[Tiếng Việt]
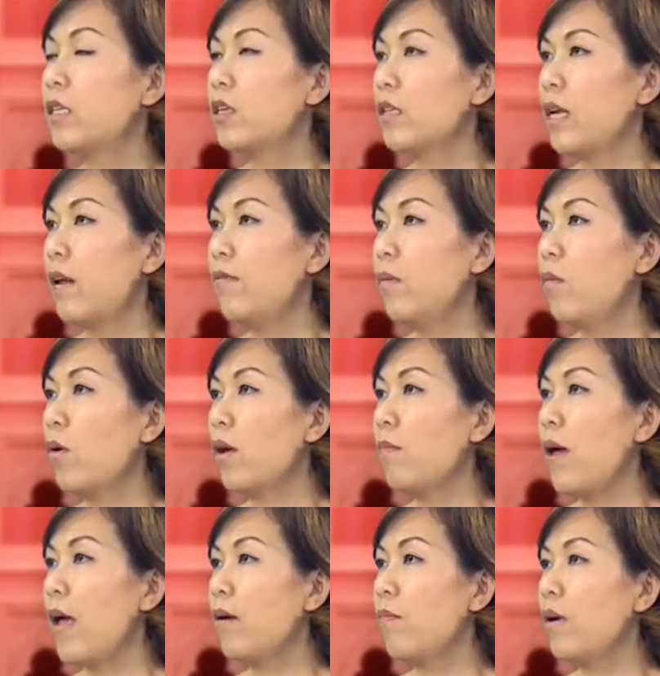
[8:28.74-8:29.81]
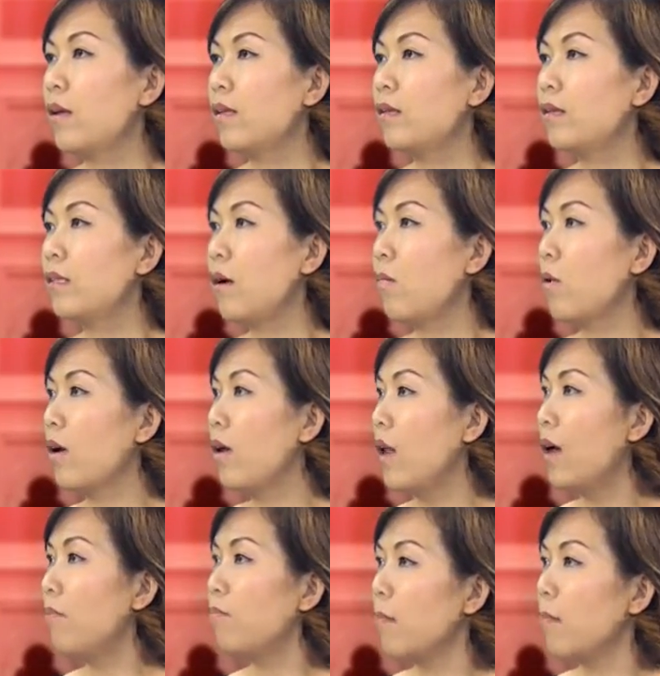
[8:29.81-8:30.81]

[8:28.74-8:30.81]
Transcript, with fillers: so sánh với một cái bé mà trong một cái lớp